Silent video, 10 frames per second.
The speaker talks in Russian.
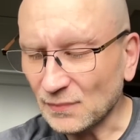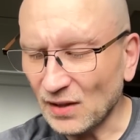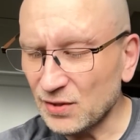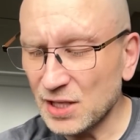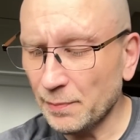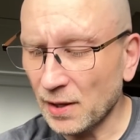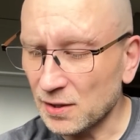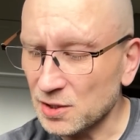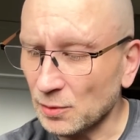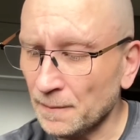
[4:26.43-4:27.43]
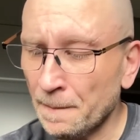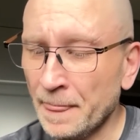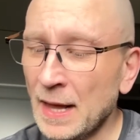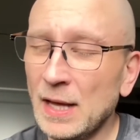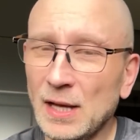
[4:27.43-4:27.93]
Везде по-разному.
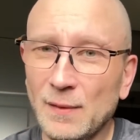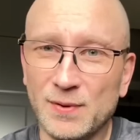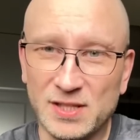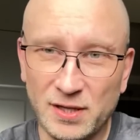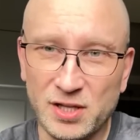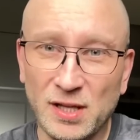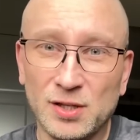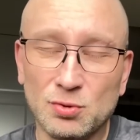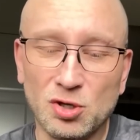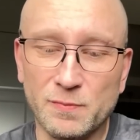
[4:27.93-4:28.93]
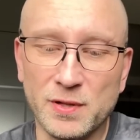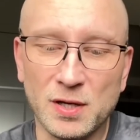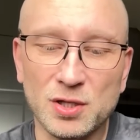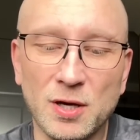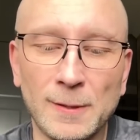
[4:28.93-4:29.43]
Посмотрите, да, насколько
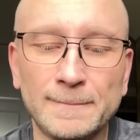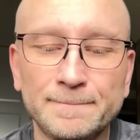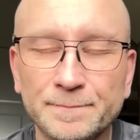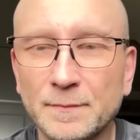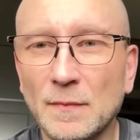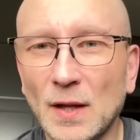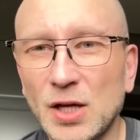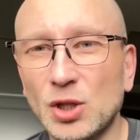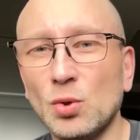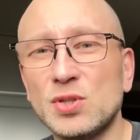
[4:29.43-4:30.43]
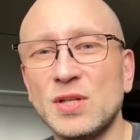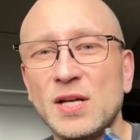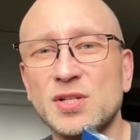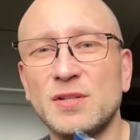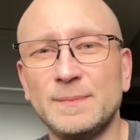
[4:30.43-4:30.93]
подорожало. И тут,
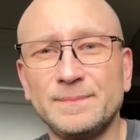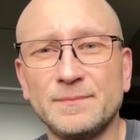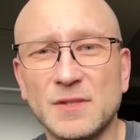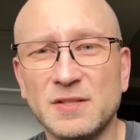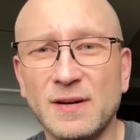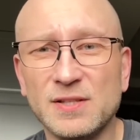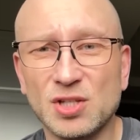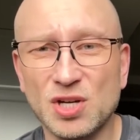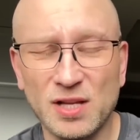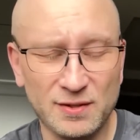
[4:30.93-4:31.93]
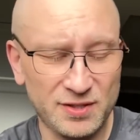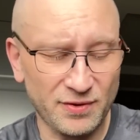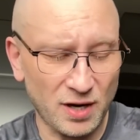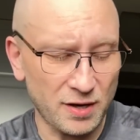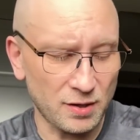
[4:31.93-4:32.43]
значит, называется жадность
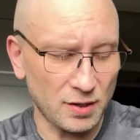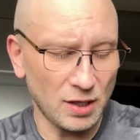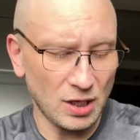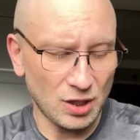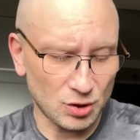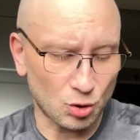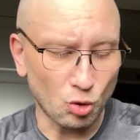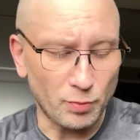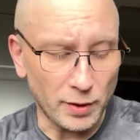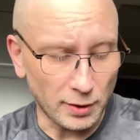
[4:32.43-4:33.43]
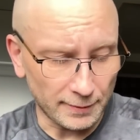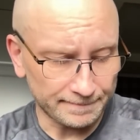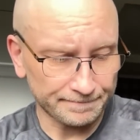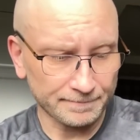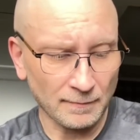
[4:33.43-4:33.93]
фраера сгубила.
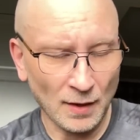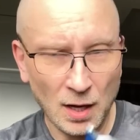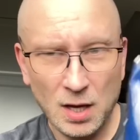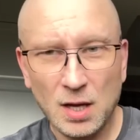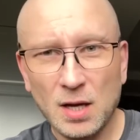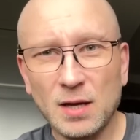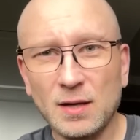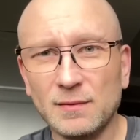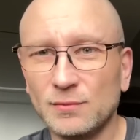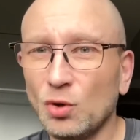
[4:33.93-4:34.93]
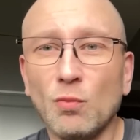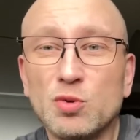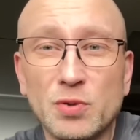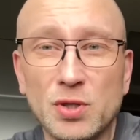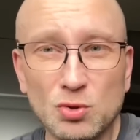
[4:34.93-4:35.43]
Ну,
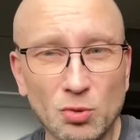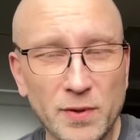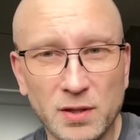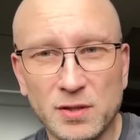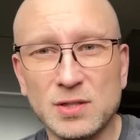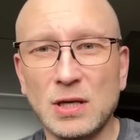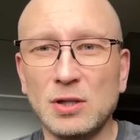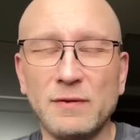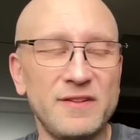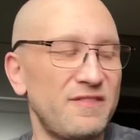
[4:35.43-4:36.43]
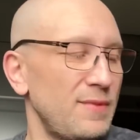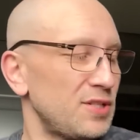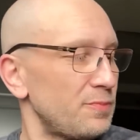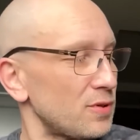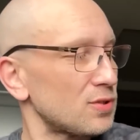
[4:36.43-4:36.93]
может быть, не сгубила, не знаю. Давайте
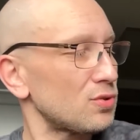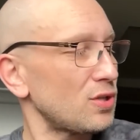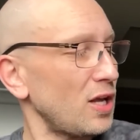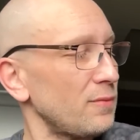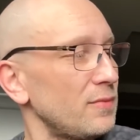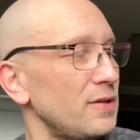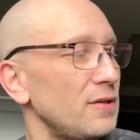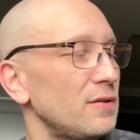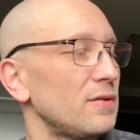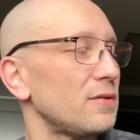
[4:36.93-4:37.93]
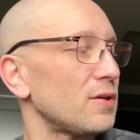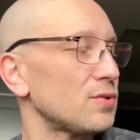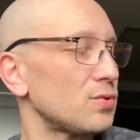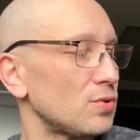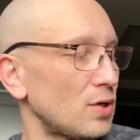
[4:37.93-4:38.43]
вместе порассуждаем и э, рас,
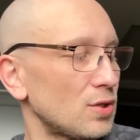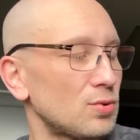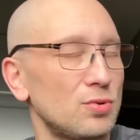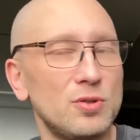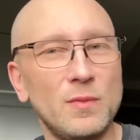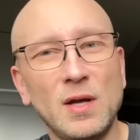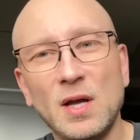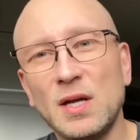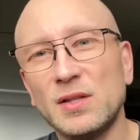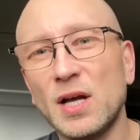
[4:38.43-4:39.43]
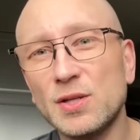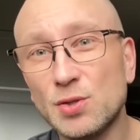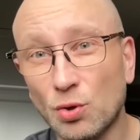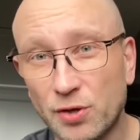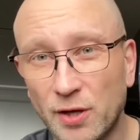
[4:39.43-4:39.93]
рассудим. На
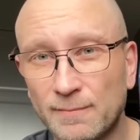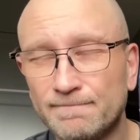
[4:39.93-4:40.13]
озоне.